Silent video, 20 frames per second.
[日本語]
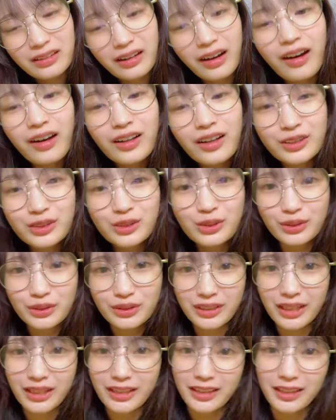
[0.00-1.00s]
あそう
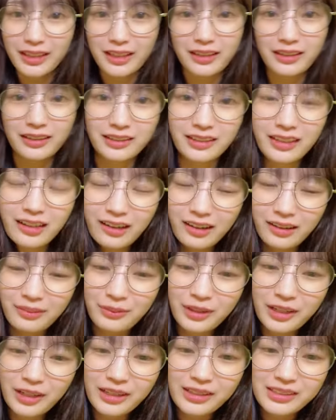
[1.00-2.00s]
だねなんか
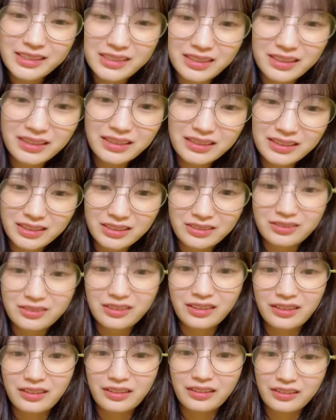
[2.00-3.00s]
目が疲れちゃう
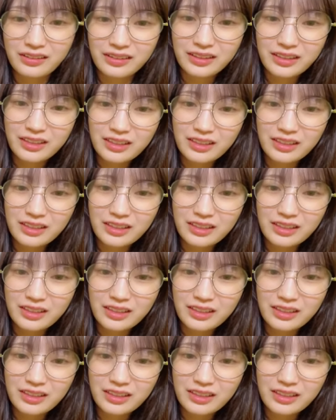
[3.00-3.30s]
から